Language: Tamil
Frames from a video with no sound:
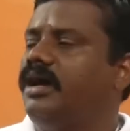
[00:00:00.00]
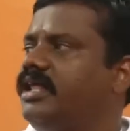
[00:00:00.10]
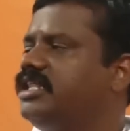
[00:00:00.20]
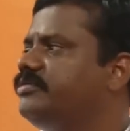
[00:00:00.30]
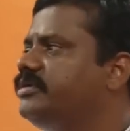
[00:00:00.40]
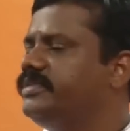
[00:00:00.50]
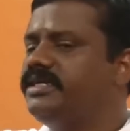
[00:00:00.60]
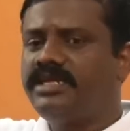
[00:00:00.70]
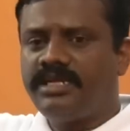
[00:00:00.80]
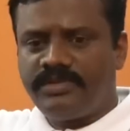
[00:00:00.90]
அதுக்கப்புறம்
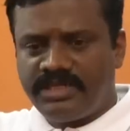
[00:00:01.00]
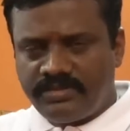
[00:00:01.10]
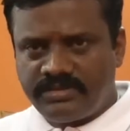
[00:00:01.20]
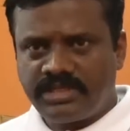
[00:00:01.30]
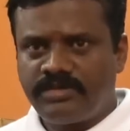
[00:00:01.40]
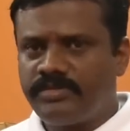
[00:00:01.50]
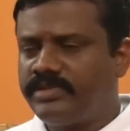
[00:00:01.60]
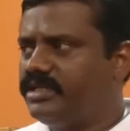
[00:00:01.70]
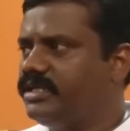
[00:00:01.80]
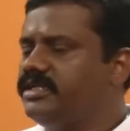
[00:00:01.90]
மெட்டீரியல் நம்ம இங்கே வந்ததுக்கப்புறம்
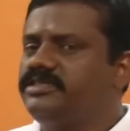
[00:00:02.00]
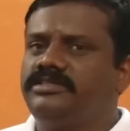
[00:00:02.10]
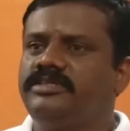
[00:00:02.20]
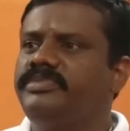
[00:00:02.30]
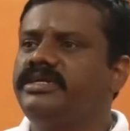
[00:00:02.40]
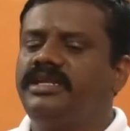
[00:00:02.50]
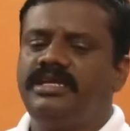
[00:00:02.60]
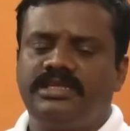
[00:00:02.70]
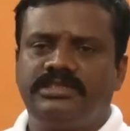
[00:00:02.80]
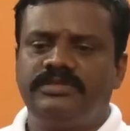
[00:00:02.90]
பார்த்தீங்கன்னா ஷிப்பிங்
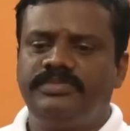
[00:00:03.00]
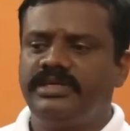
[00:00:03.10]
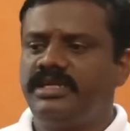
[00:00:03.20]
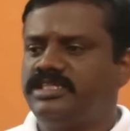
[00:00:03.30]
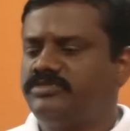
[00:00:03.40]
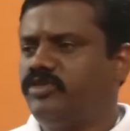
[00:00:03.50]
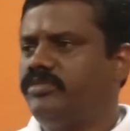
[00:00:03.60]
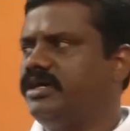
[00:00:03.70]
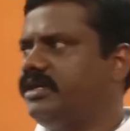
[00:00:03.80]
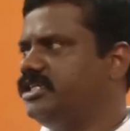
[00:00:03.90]
கிளியர் ஷிப்பிங் கிளியரன்ஸ்
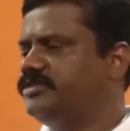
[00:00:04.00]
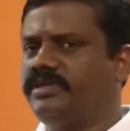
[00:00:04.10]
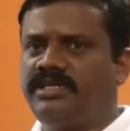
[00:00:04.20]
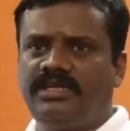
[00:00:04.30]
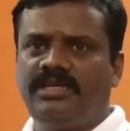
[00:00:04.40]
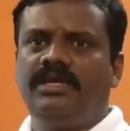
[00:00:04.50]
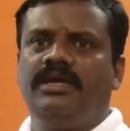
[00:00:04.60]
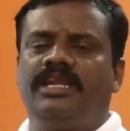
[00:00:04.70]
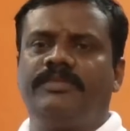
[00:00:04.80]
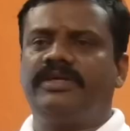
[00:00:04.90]
மூலமாக ரிலீஸ் பண்ணி
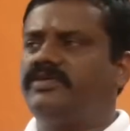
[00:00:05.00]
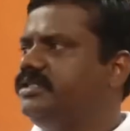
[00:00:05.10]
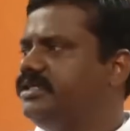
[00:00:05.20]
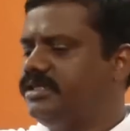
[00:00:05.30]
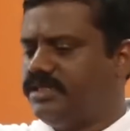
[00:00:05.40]
நம்ம அதை வந்து